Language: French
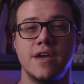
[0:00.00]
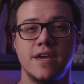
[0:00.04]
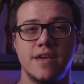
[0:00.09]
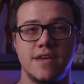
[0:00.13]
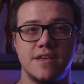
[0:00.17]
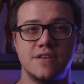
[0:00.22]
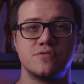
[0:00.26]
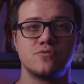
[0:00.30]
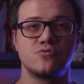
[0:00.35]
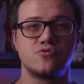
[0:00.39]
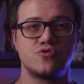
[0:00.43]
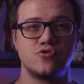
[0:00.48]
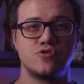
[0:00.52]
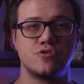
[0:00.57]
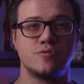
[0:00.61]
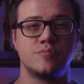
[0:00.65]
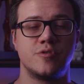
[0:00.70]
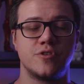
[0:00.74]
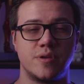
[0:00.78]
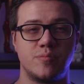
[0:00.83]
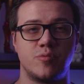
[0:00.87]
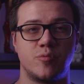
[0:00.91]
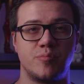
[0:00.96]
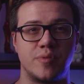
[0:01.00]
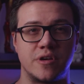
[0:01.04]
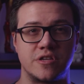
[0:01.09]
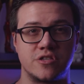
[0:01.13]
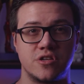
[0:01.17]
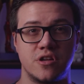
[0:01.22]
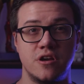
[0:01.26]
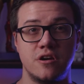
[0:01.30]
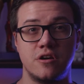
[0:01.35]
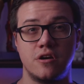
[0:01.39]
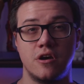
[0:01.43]
ils ont justement des pompes à
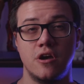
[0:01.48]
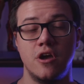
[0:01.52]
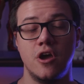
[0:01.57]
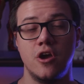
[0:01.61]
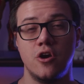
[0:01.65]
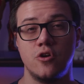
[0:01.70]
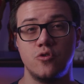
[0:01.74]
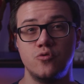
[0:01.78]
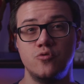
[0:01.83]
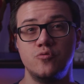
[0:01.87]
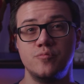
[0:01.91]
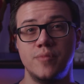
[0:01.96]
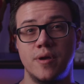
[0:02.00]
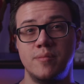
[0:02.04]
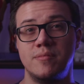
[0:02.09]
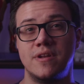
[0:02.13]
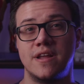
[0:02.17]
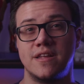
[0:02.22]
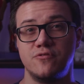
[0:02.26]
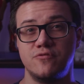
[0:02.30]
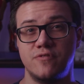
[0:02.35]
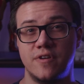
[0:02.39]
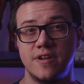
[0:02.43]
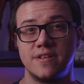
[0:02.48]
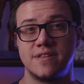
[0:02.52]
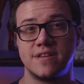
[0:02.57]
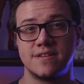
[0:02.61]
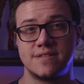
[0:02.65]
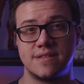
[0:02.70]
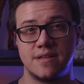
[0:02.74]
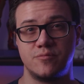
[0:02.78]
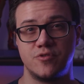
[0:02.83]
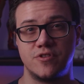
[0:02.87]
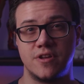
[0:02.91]
chaleur, ou même la nouvelle
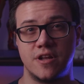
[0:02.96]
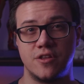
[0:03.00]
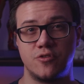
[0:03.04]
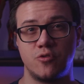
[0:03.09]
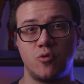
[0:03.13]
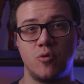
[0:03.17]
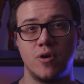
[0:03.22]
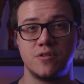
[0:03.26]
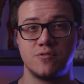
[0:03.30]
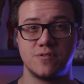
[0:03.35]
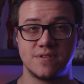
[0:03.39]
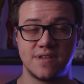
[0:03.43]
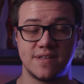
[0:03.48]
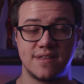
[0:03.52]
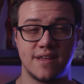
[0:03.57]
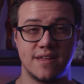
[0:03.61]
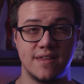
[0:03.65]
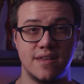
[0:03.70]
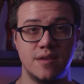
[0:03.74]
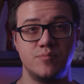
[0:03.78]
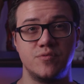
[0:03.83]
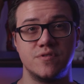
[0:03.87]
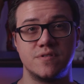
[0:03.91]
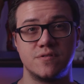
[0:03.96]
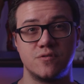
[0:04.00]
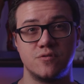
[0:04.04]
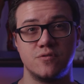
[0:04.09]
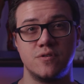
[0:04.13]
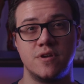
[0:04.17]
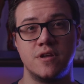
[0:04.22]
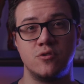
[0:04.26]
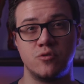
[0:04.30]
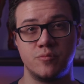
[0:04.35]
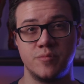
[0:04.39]
Tesla Model 3 de cette année,
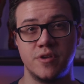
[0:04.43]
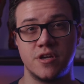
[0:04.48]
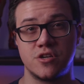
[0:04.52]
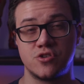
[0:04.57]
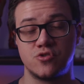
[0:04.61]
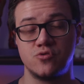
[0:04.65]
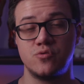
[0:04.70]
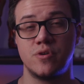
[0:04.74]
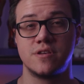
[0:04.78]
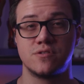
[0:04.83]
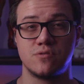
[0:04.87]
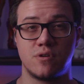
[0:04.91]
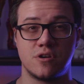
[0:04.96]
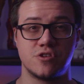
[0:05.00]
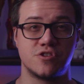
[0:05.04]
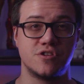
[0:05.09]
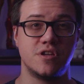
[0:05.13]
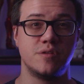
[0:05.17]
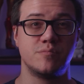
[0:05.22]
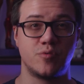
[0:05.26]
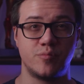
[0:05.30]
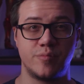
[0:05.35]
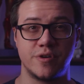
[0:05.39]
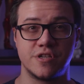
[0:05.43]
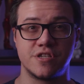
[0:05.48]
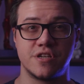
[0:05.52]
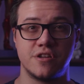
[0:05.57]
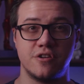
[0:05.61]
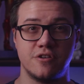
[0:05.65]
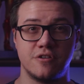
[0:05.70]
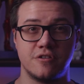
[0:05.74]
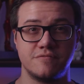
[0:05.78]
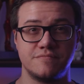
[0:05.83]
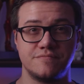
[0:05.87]
puisqu'ils l'ont mis à jour et ils ont racheté une pompe à
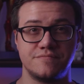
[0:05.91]
chaleur.